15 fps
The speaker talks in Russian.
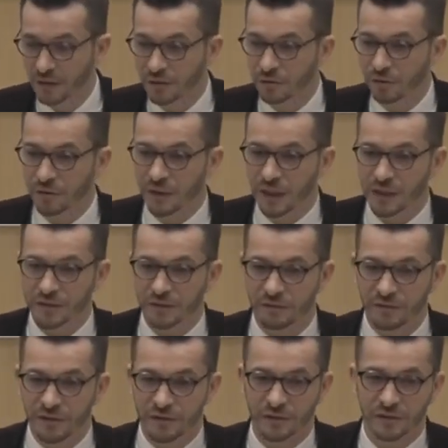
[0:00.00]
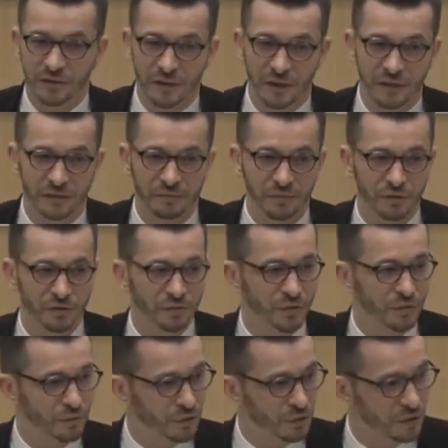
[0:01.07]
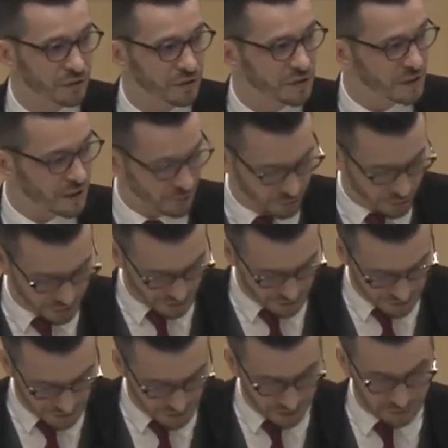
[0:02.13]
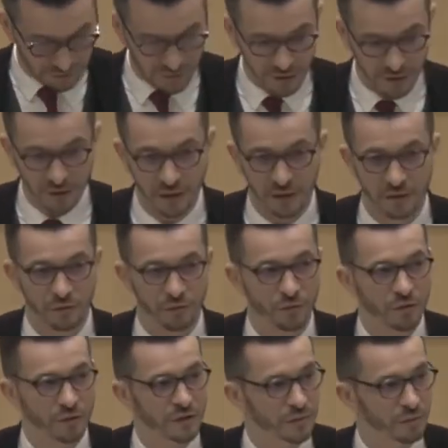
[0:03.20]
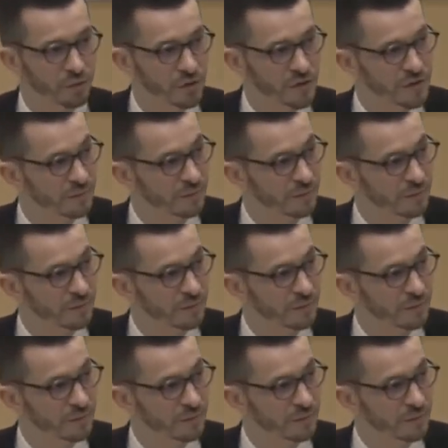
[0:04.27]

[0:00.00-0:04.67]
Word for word: Ну и дальше вишенка на этом безумном торте. Следующее исследование, это Орт и Босс,